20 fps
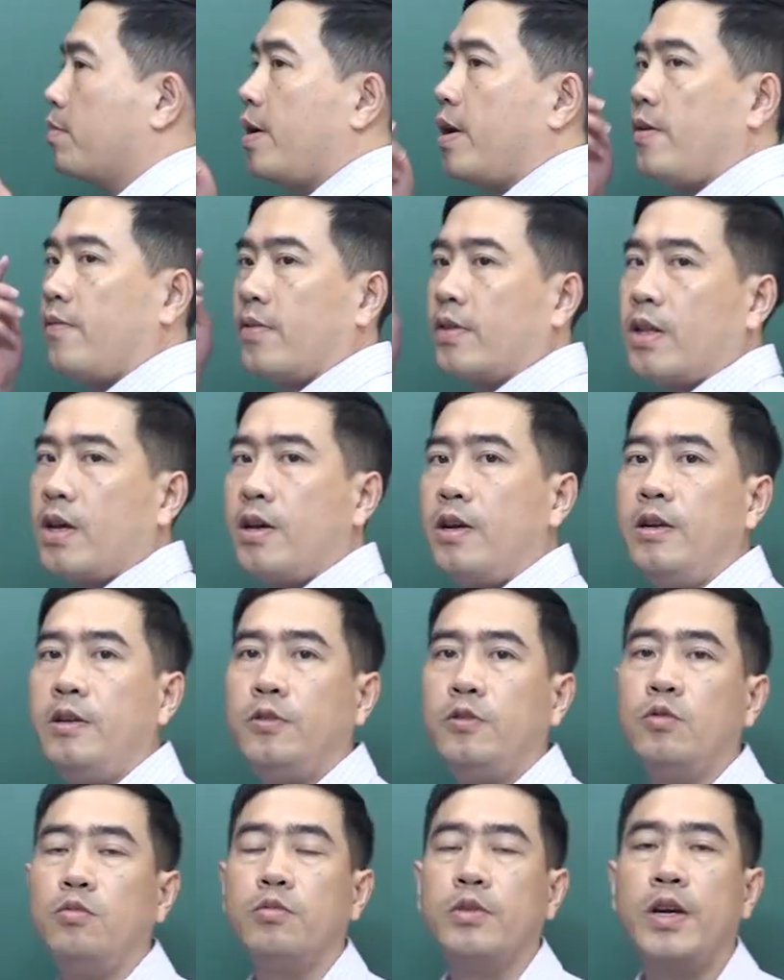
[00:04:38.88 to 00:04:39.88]
đề và ta
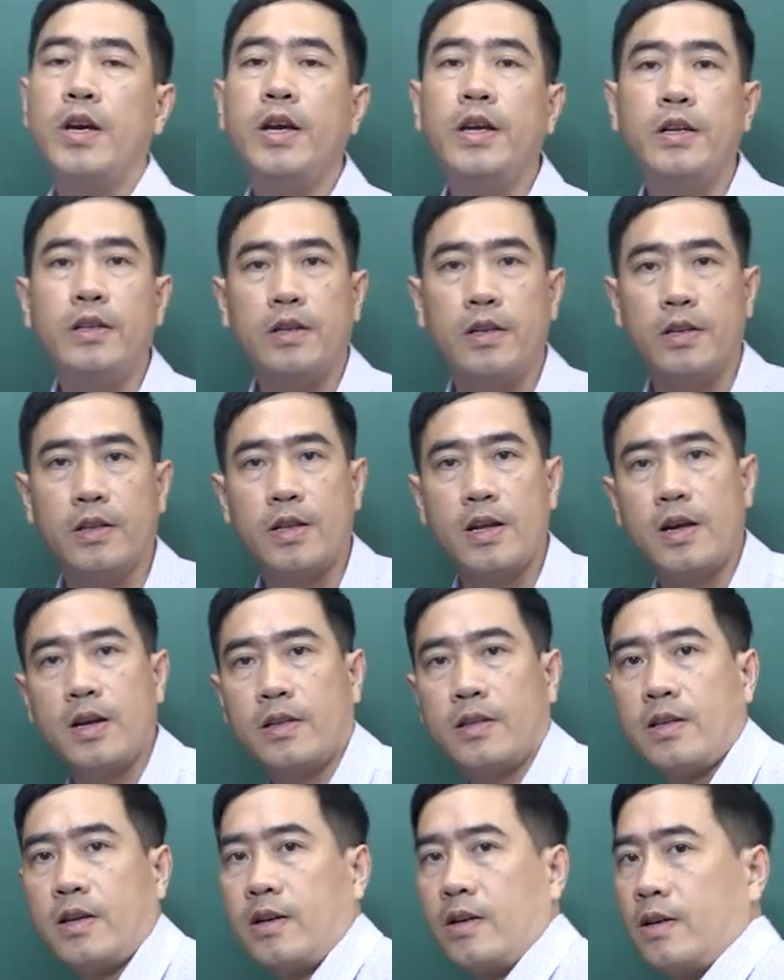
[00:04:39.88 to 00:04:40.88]
hình dung cái hình để
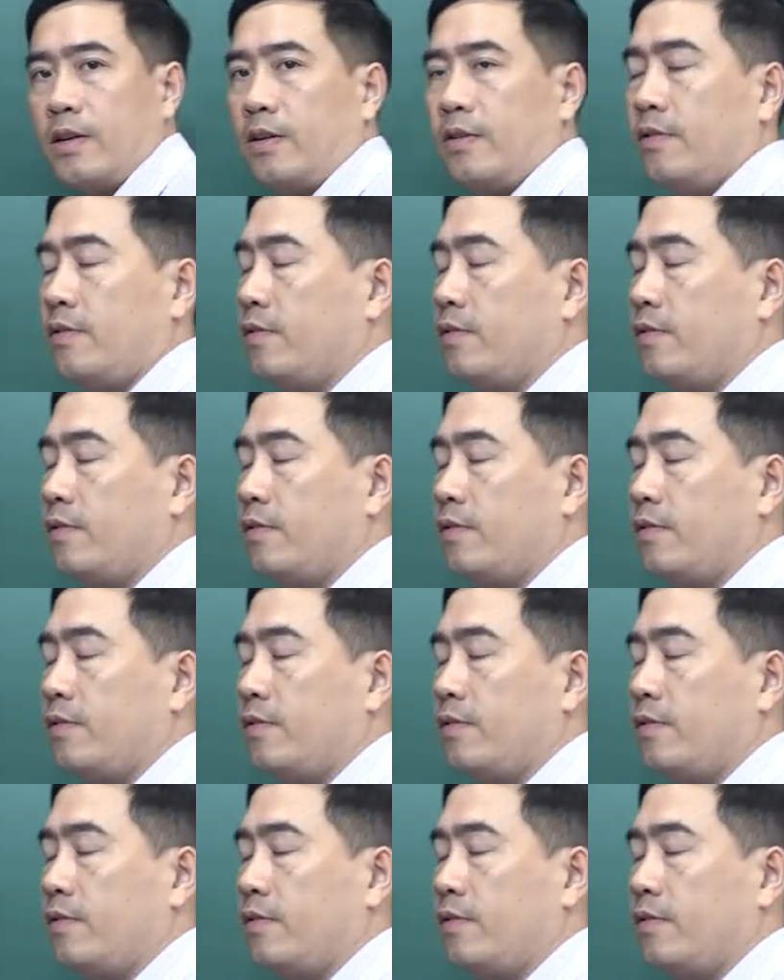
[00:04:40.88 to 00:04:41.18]
ta ta